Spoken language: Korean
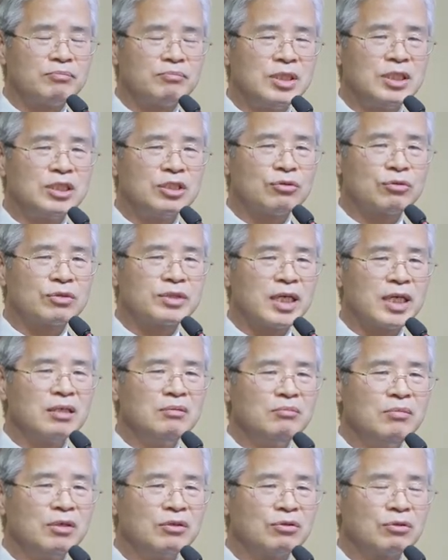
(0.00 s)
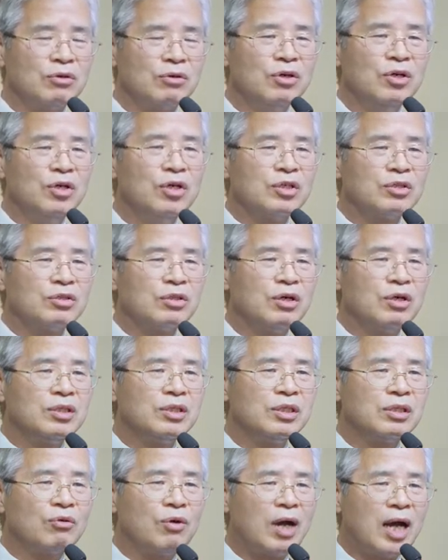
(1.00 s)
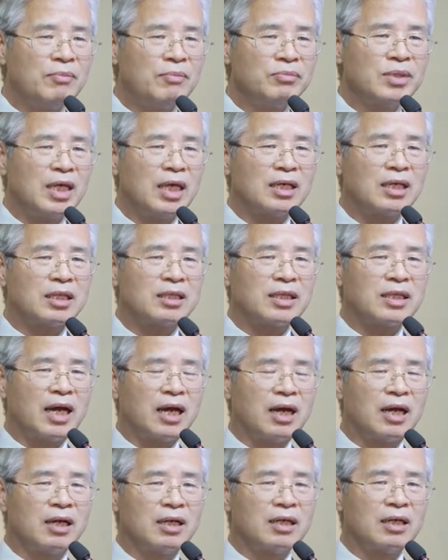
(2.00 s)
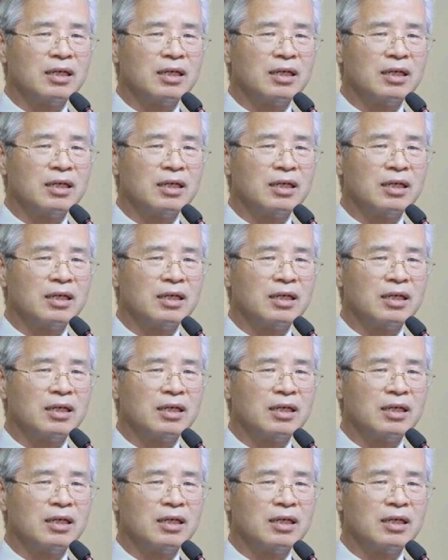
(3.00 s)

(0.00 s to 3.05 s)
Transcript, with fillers: 빛으로 생명으로 너희들과 함께 있겠다.